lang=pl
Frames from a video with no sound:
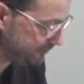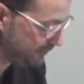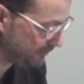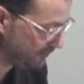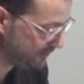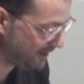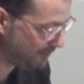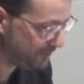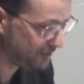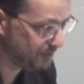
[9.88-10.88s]
prognozy
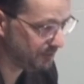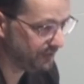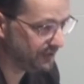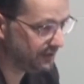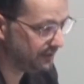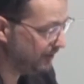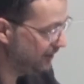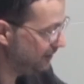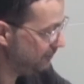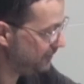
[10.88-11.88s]
dla PiSu mówi, że
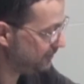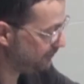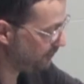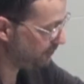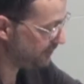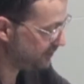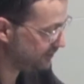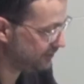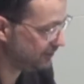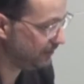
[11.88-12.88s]
PiS mógłby się
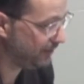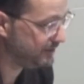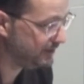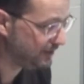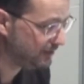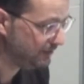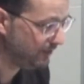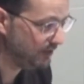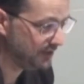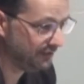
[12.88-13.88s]
zdecydować na taką
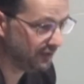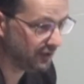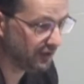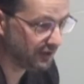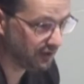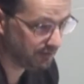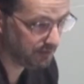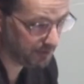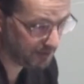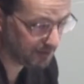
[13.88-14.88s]
woltę
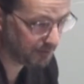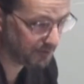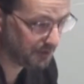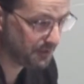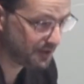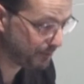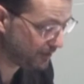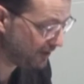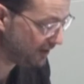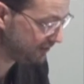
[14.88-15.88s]
wolnorynkową, bo jest tam do zdobycia
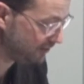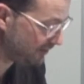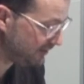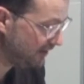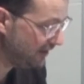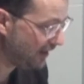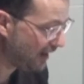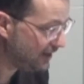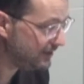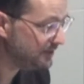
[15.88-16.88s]
spory elektorat,
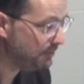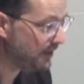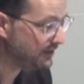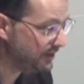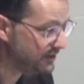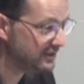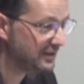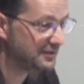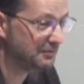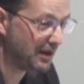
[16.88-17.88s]
ale jest ta partia jeszcze
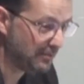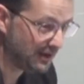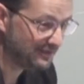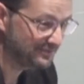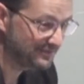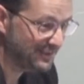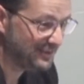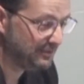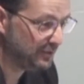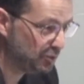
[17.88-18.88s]
za słaba
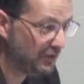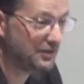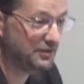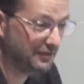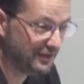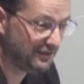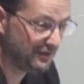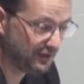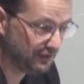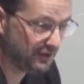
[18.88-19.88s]
żeby szukać
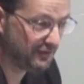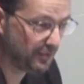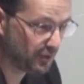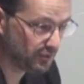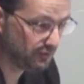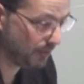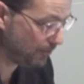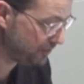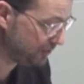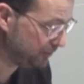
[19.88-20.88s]
nowych, nowych wyborców,
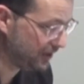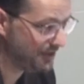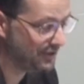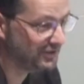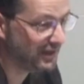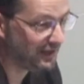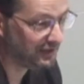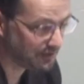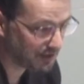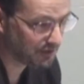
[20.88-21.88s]
bo może utracić
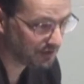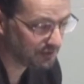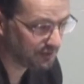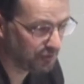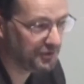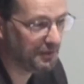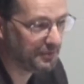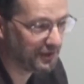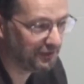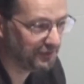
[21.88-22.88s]
starych. No tak trochę
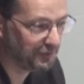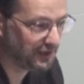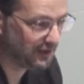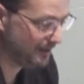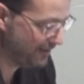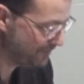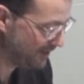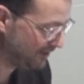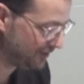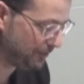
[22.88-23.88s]
skróciłem jego wywód, ale
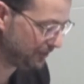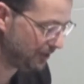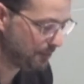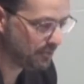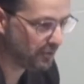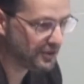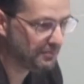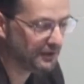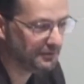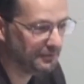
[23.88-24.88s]
to po to, aby mógł
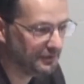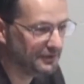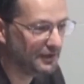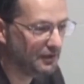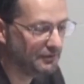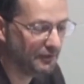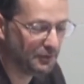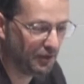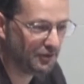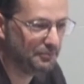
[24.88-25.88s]
się pan od tego
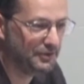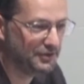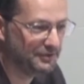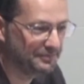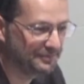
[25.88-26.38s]
wywodu odbić.